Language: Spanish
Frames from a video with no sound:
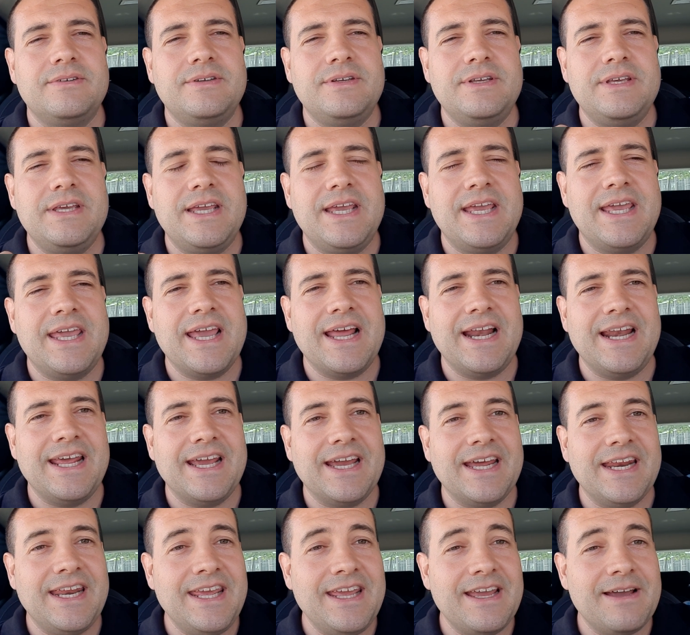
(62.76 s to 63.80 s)
Y qué
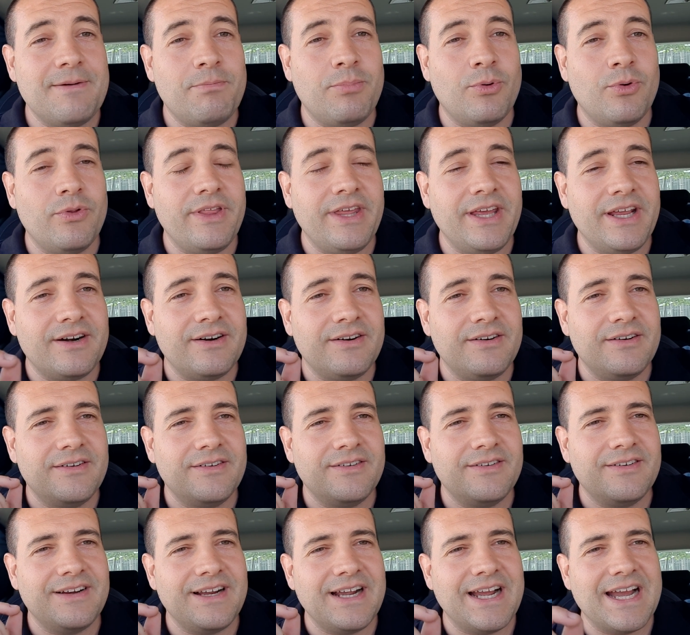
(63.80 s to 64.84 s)
alegría poder
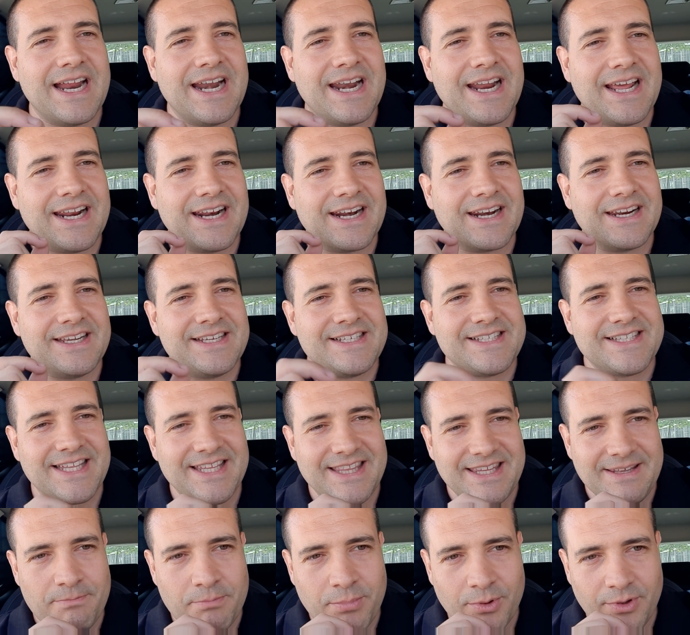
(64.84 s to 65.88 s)
ganar este
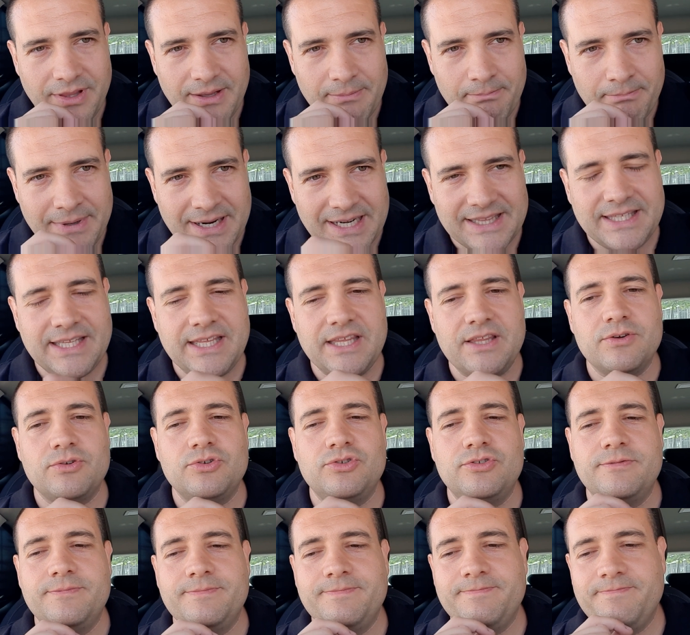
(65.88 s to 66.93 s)
tipo de
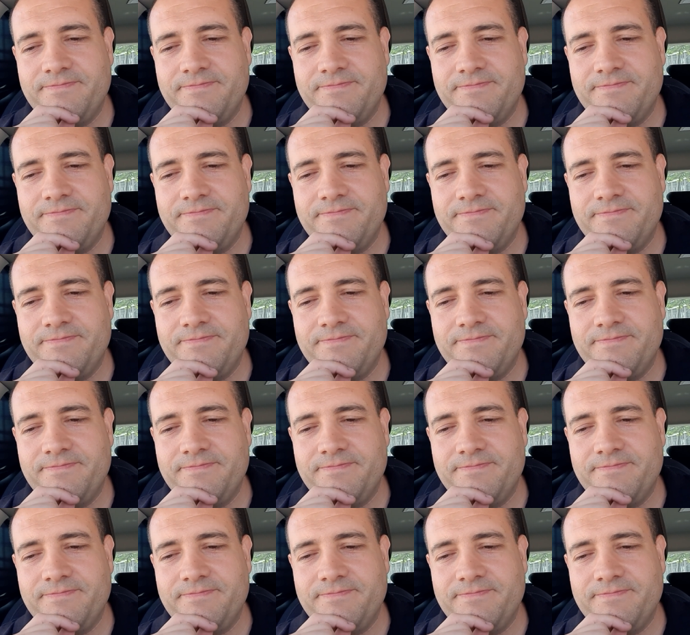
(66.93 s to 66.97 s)
partidos.